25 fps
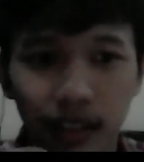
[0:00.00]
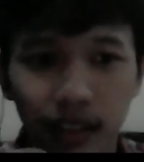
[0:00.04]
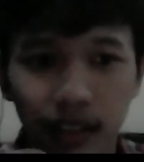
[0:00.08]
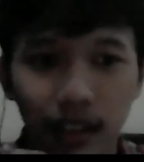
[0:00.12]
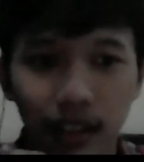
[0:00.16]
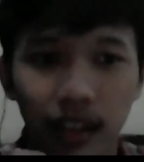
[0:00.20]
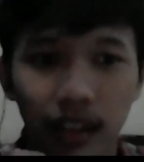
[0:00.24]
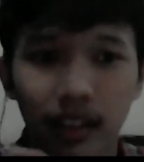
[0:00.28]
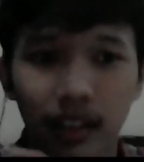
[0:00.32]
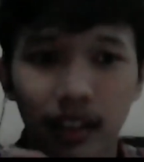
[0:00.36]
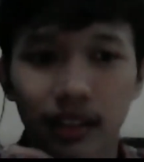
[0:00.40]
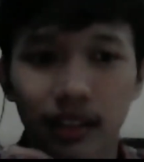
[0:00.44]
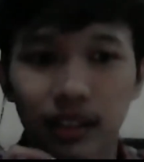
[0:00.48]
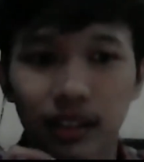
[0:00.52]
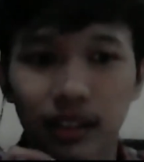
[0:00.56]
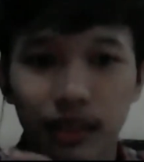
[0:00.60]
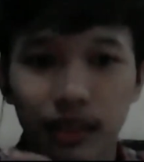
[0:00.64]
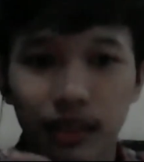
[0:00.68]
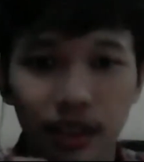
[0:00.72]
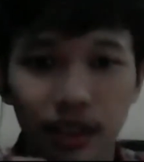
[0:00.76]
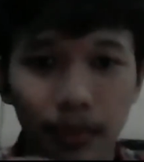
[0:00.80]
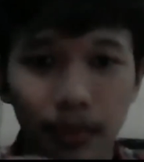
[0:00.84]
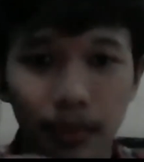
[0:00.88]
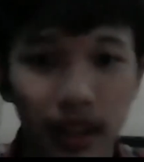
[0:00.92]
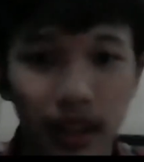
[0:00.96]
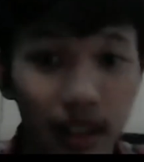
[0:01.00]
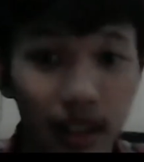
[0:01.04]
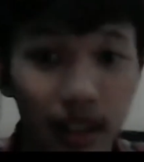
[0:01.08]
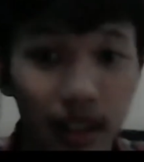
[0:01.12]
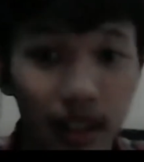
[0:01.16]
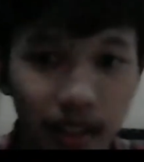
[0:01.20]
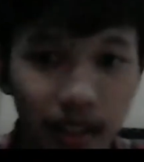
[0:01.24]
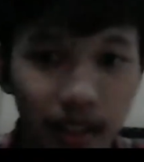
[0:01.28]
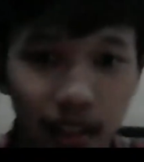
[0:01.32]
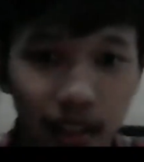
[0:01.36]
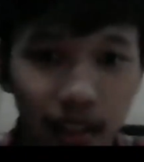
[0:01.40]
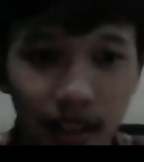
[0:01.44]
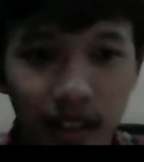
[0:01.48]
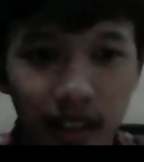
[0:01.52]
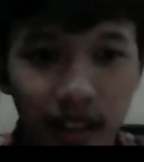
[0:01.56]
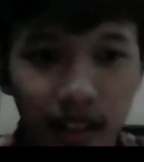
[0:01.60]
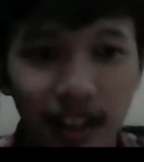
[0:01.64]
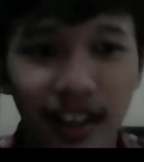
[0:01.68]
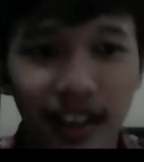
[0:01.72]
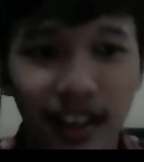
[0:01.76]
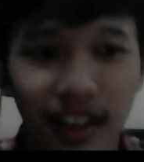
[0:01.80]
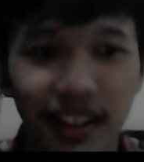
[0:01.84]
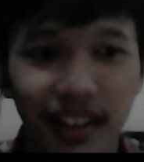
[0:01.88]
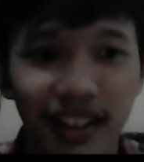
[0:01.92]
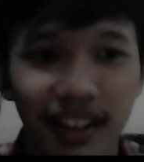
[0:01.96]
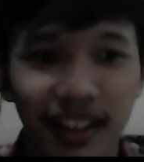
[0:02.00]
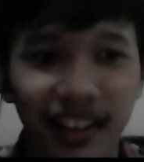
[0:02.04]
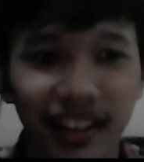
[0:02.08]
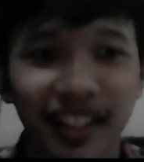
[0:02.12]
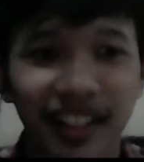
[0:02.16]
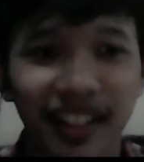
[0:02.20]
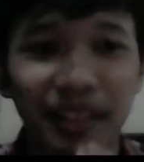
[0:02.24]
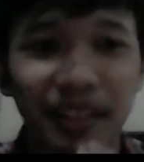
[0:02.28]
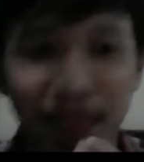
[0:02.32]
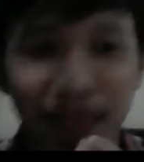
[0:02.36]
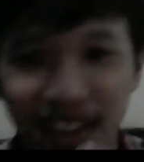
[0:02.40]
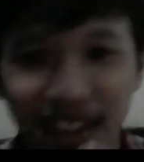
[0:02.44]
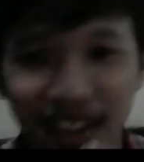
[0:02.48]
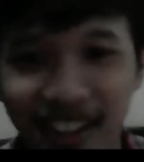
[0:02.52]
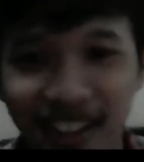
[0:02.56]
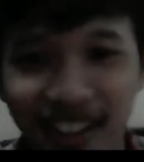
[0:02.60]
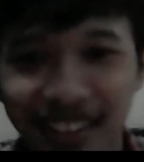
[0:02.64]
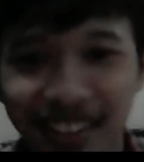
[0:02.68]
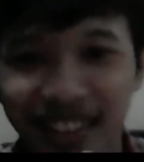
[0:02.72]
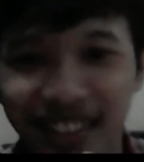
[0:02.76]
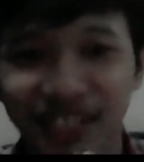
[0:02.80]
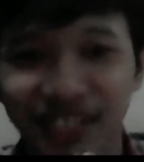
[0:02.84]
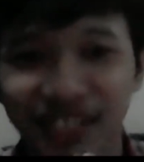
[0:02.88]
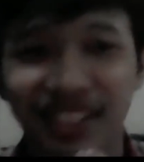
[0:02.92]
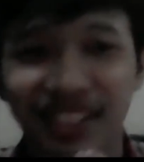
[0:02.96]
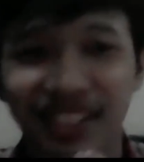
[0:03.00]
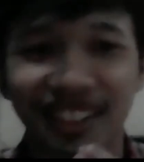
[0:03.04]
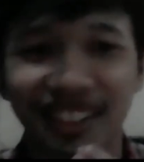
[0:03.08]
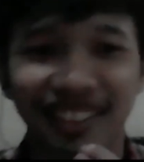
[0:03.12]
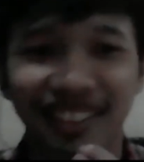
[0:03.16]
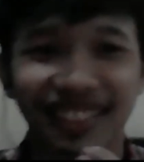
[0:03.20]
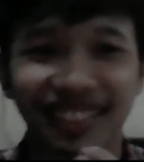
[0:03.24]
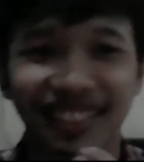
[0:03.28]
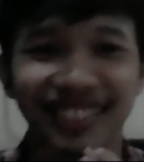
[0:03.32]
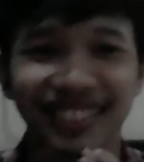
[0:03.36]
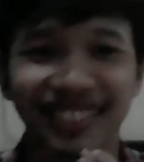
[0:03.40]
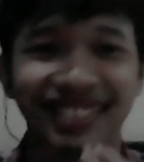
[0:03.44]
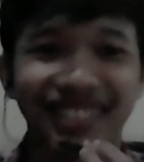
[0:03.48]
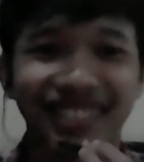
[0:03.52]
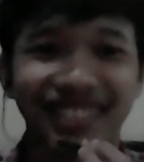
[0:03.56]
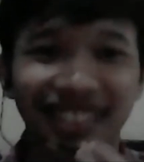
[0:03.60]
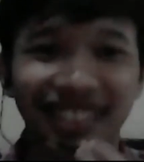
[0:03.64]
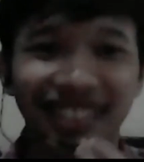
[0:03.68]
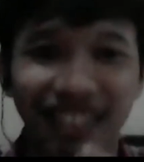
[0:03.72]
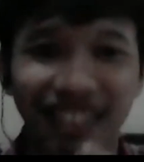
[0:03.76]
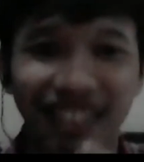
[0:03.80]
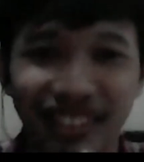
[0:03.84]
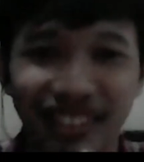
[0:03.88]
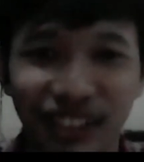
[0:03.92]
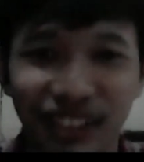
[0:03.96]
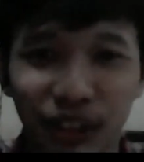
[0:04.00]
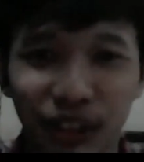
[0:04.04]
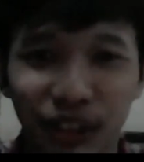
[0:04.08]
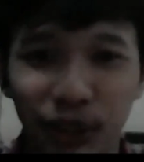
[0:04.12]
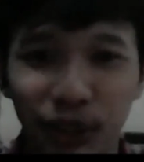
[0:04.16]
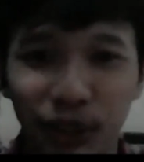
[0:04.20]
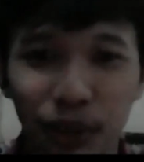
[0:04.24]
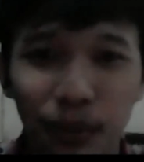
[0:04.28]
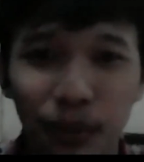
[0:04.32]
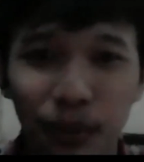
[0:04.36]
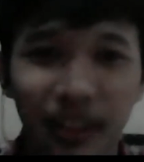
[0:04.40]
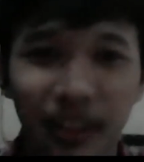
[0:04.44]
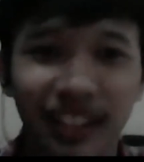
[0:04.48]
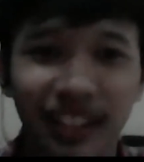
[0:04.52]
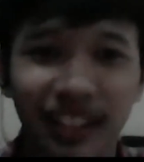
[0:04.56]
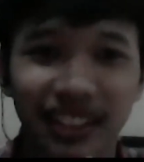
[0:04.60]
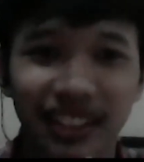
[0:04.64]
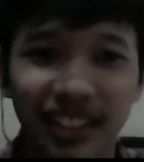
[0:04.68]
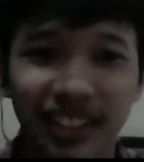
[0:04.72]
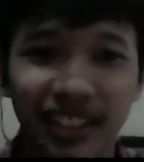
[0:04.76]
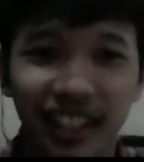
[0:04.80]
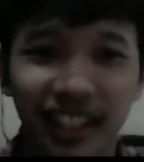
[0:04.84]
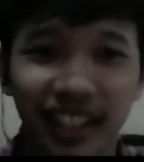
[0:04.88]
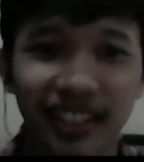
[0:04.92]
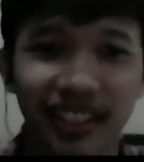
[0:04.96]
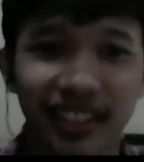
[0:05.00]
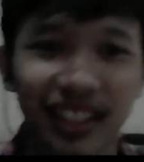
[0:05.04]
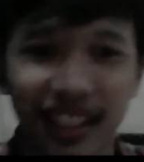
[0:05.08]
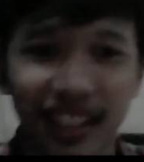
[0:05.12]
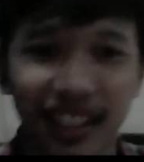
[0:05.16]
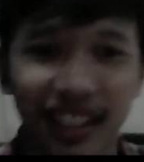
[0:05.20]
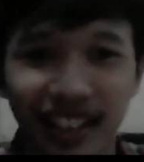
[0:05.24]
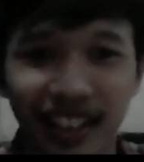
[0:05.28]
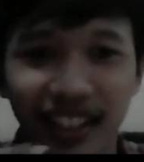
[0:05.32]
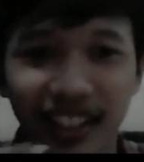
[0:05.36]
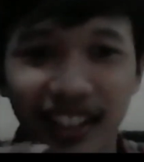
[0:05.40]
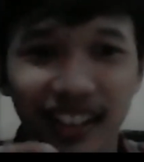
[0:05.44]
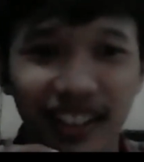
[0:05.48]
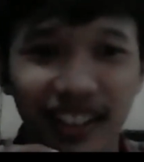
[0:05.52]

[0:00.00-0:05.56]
atas kesempatannya yang kelima kali ya Ustadz ya, untuk iya. mengisi acara